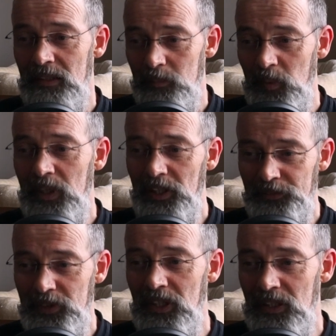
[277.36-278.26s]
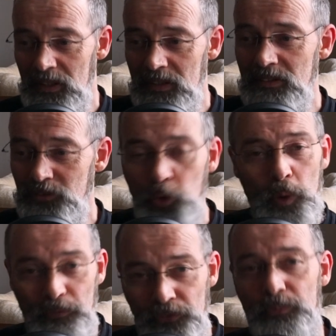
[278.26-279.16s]
man hat wieder
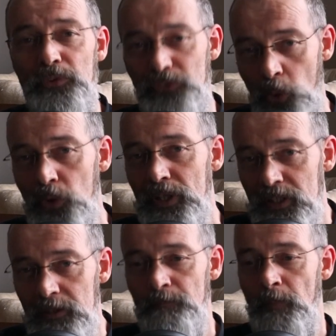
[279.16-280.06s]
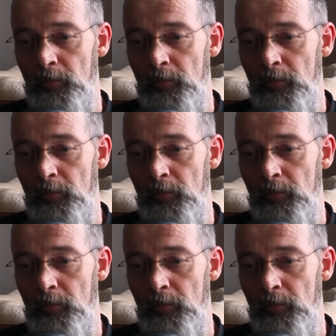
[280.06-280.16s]
Zukunftsvisionen.